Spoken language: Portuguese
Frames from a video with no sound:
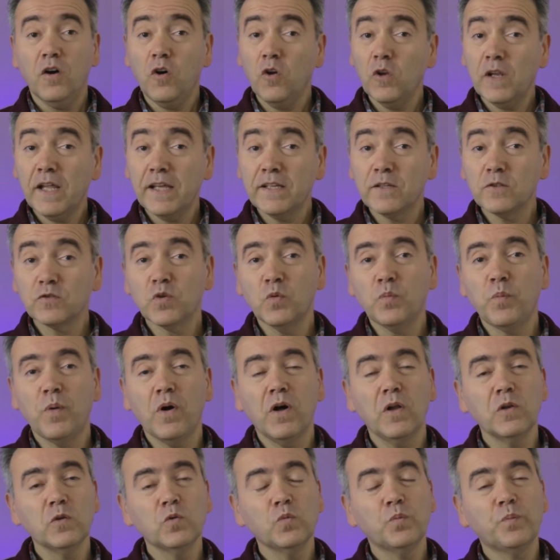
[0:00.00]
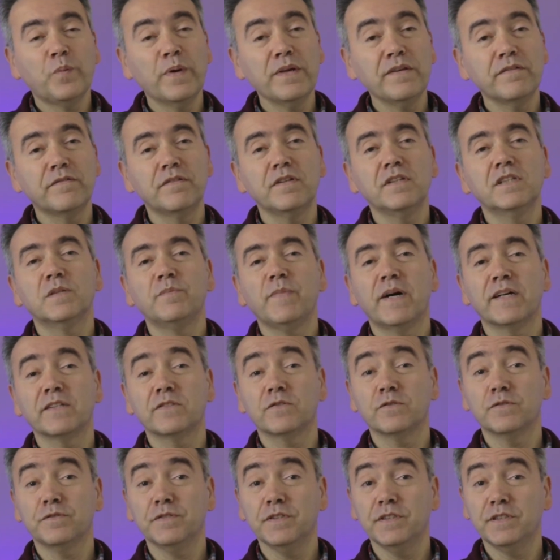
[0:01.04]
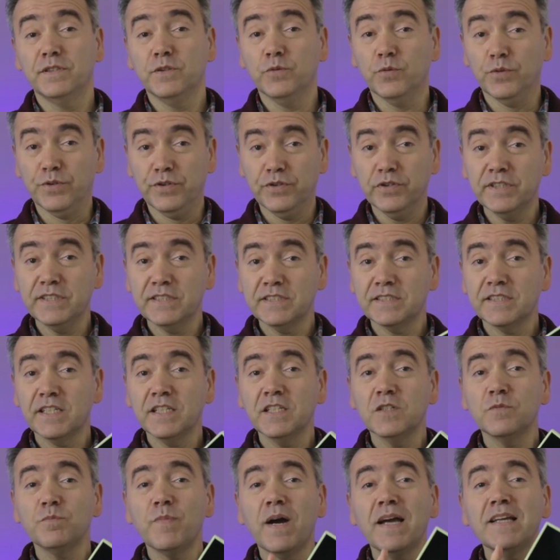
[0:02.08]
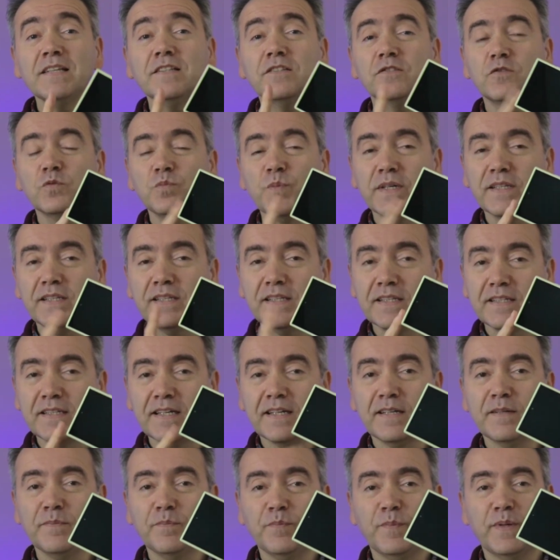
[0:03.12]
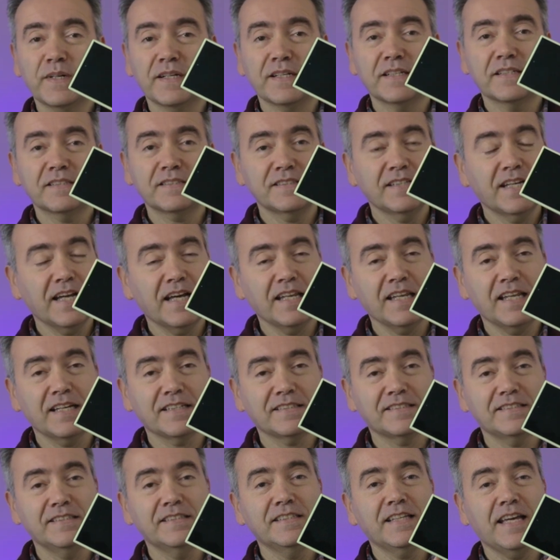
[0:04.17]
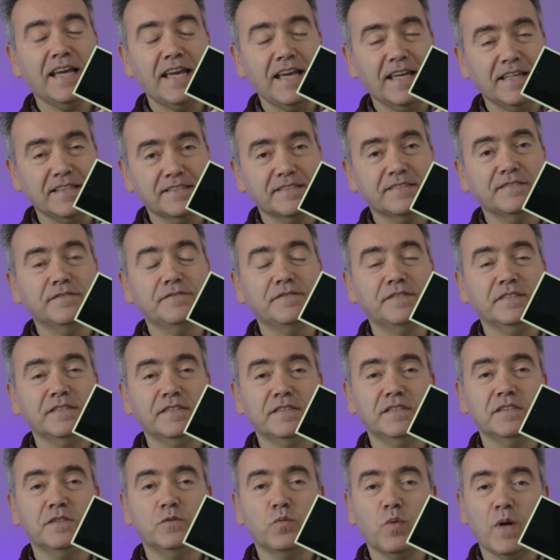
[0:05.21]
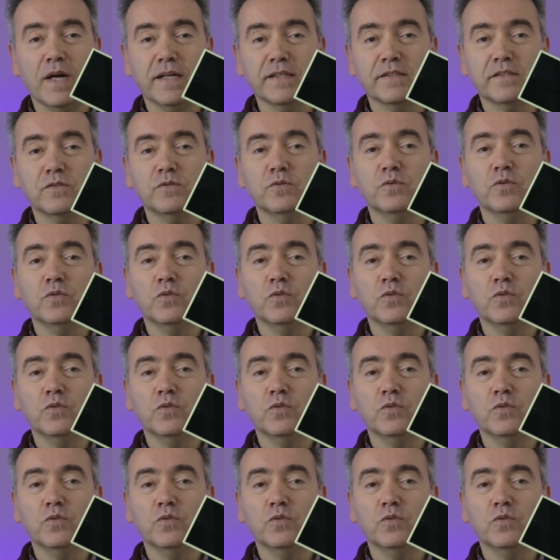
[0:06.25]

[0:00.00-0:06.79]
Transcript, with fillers: Olá, eu sou o Paulo, bem-vindo a mais um vídeo e hoje tenho mais uma dica para este Galaxy S24